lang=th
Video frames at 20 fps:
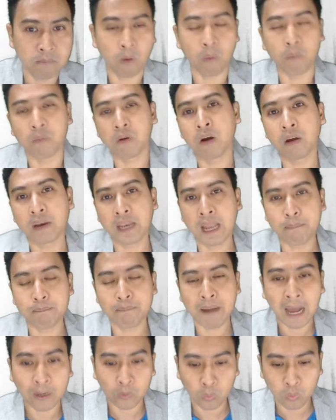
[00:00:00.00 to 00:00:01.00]
ผมก็
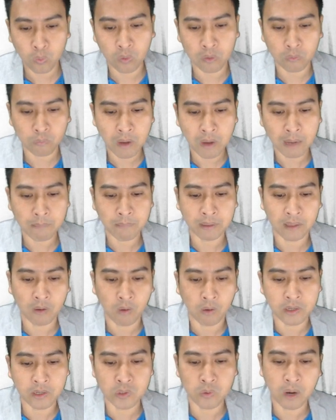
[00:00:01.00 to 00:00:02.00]
นำพาทุกคนวาดมาตล
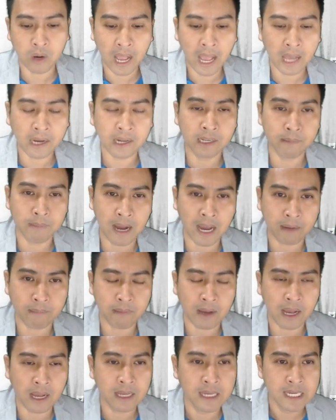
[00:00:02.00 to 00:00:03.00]
อดในช่วง5เดือนที่ผ่าน
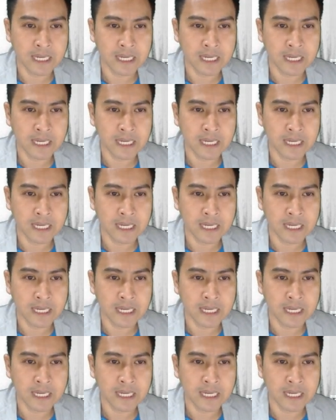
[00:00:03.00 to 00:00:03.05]
มา